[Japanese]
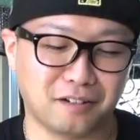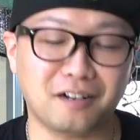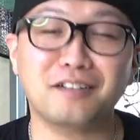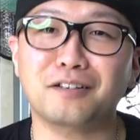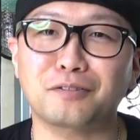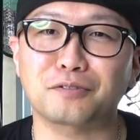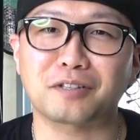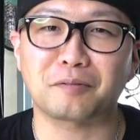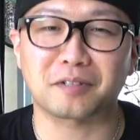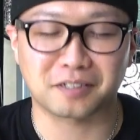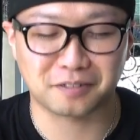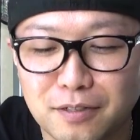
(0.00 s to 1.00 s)
ありがとうござい
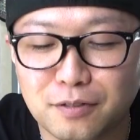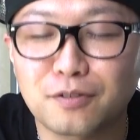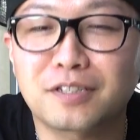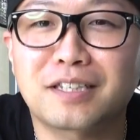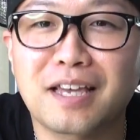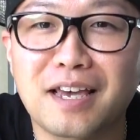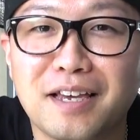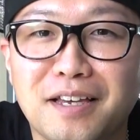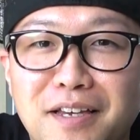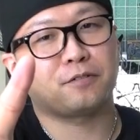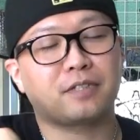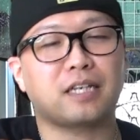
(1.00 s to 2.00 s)
ます。そして、
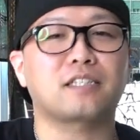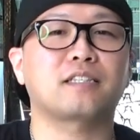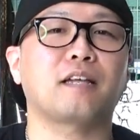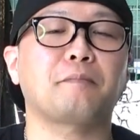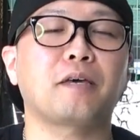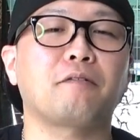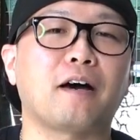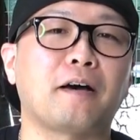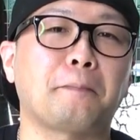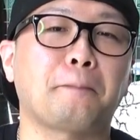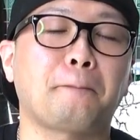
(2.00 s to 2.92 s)
二品目は、